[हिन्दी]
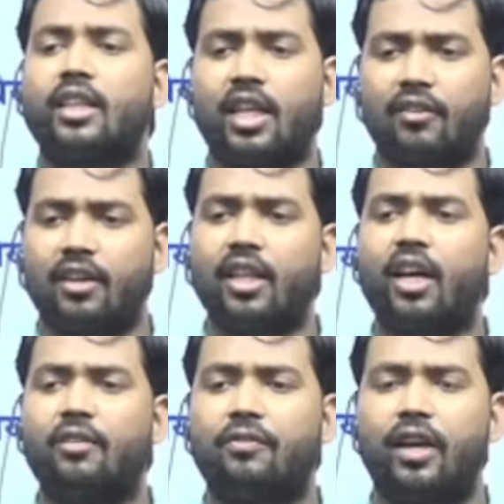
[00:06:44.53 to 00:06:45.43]

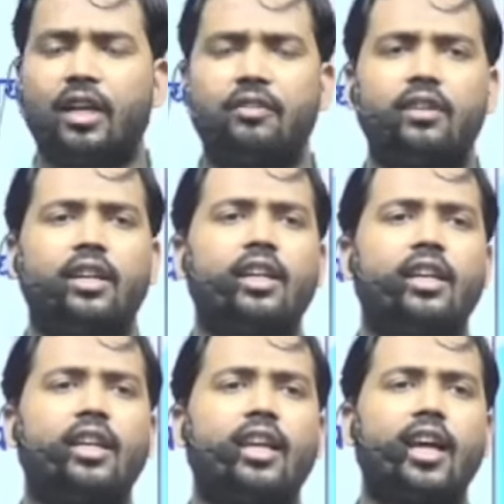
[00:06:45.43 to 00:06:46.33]
देवेंद्र
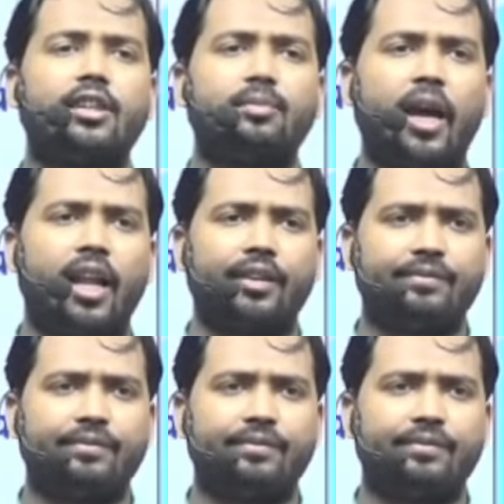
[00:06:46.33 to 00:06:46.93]
फडनवीस राज्यपाल